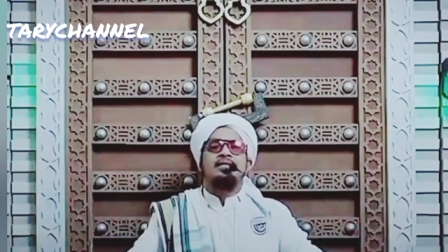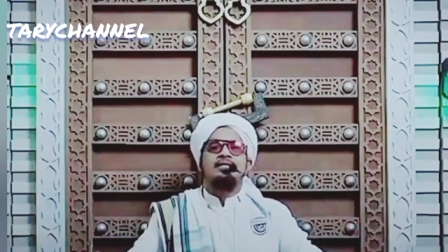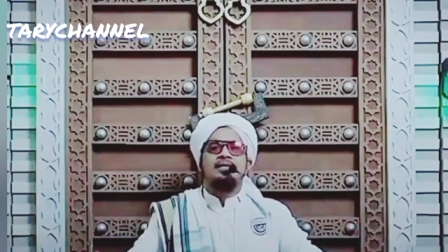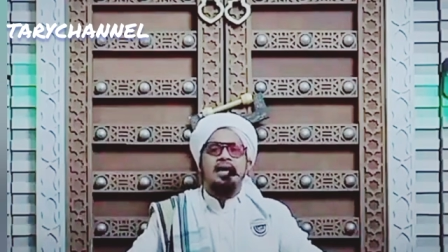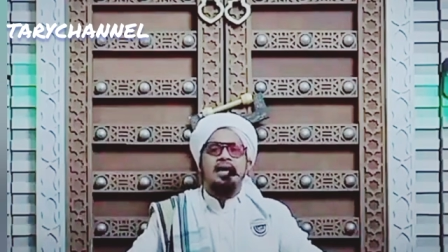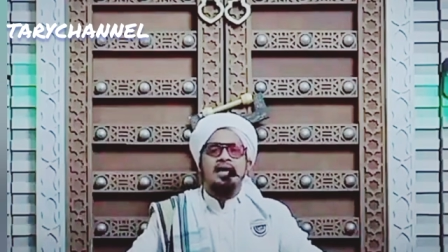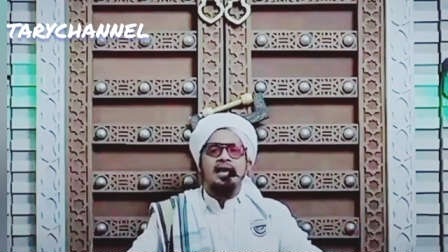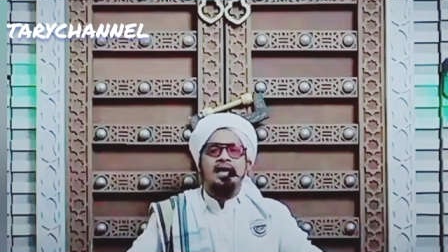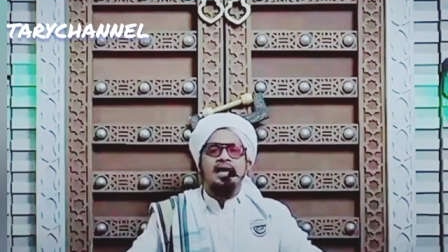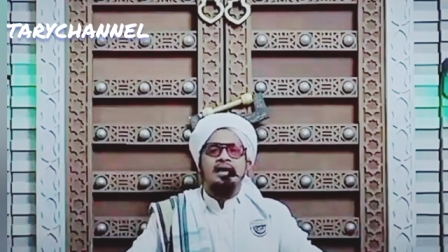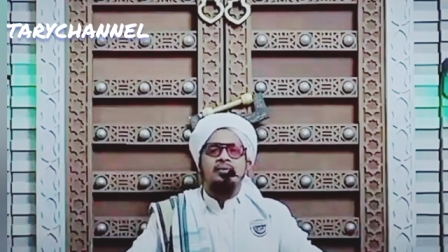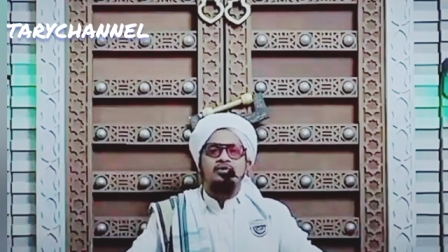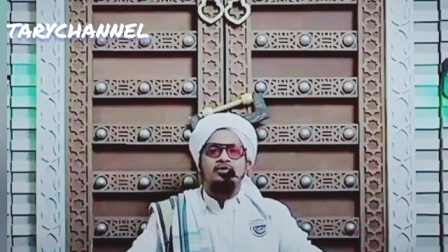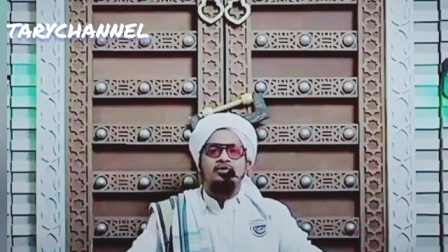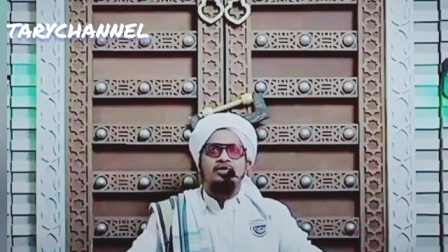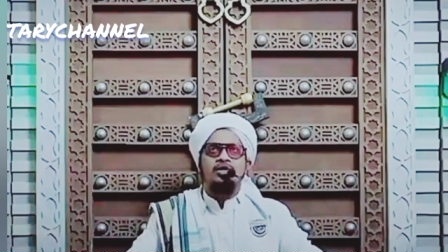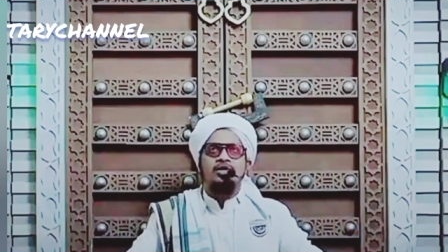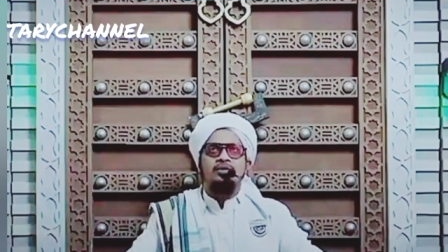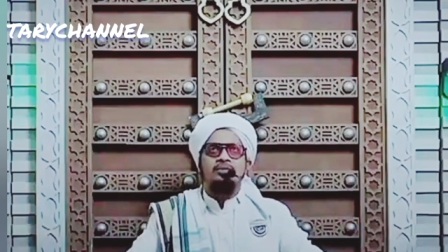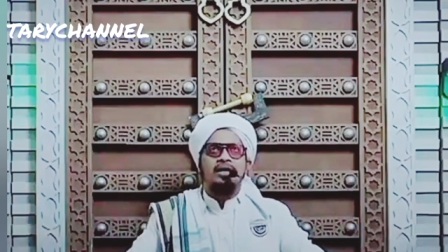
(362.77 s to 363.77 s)
masalah
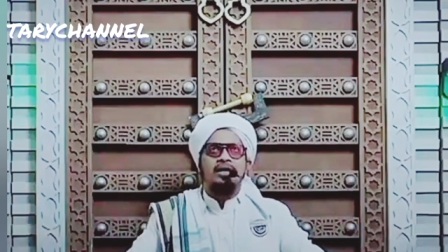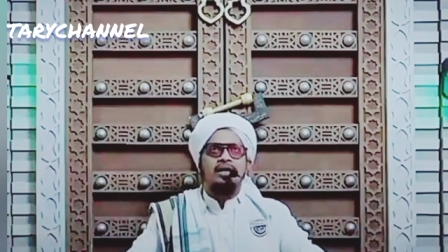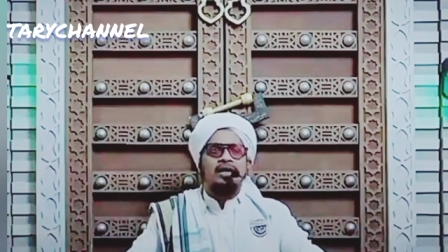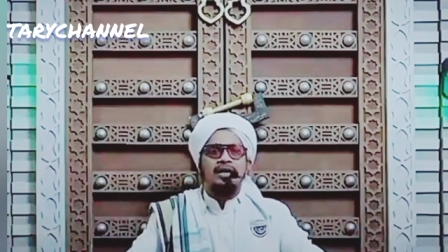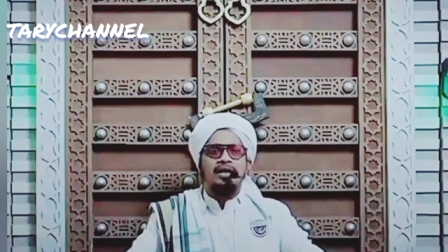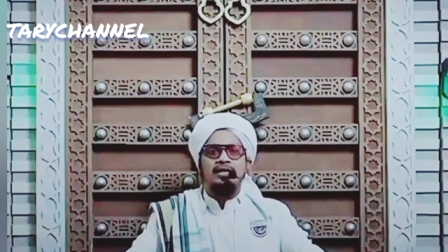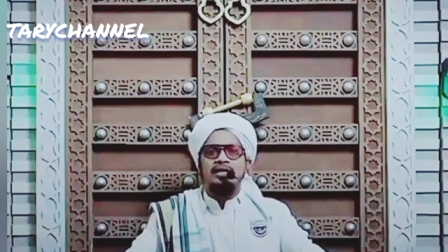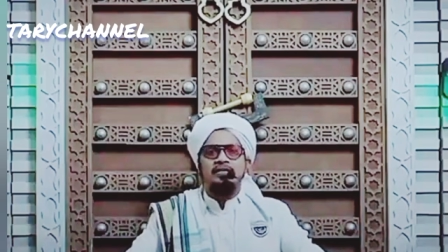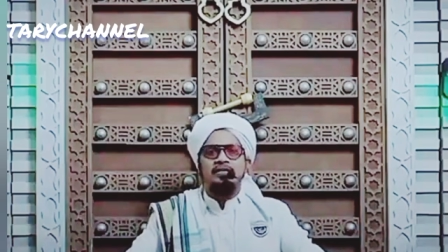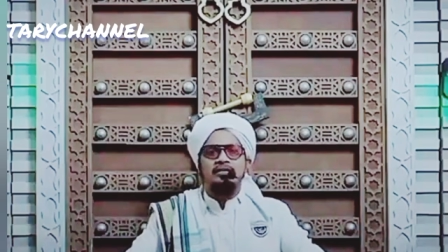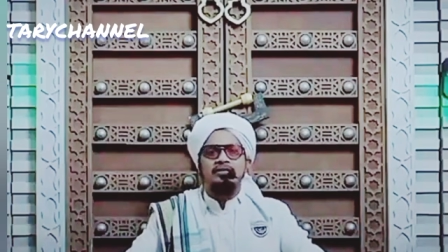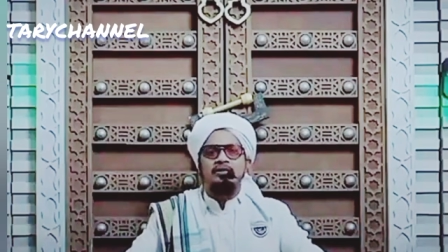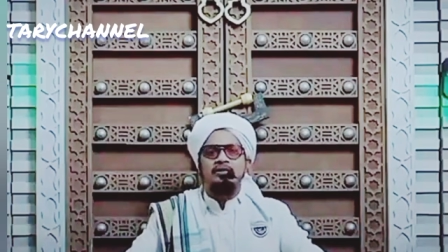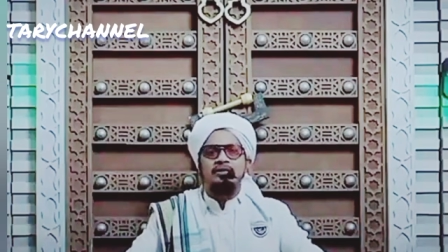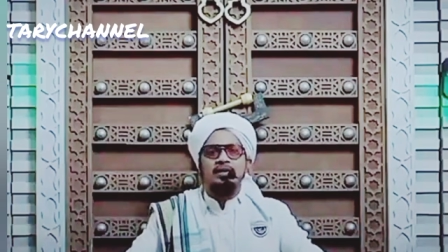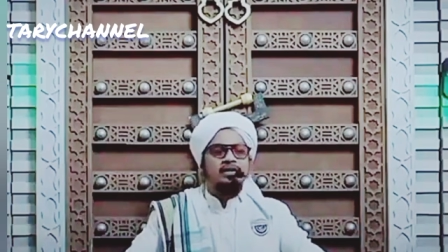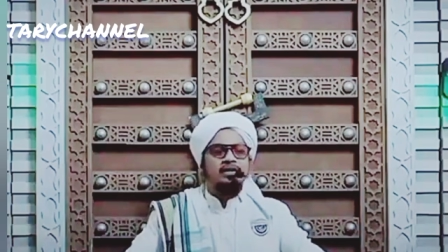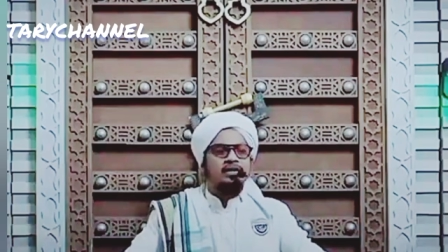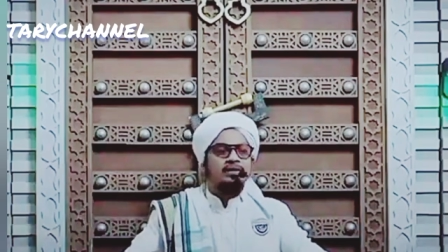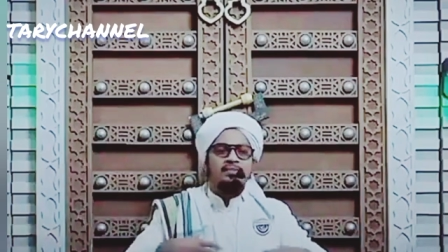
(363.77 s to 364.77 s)
musibah yang ada di
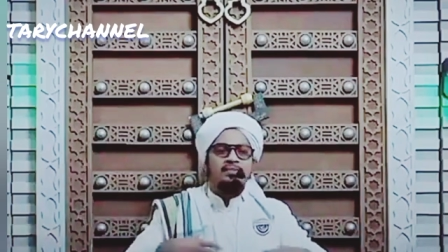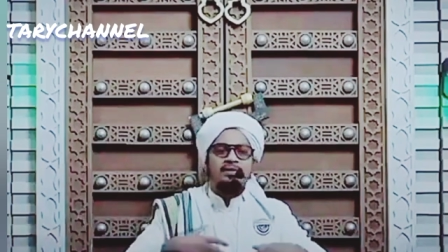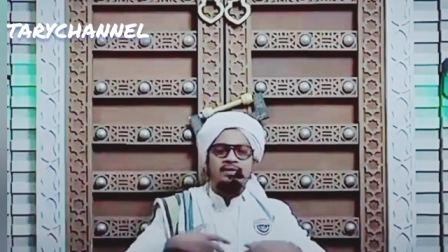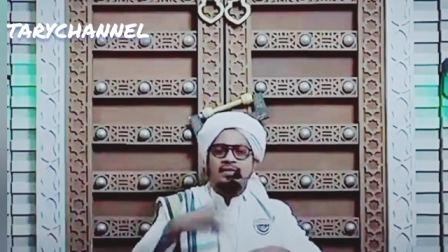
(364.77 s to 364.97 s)
dunia ini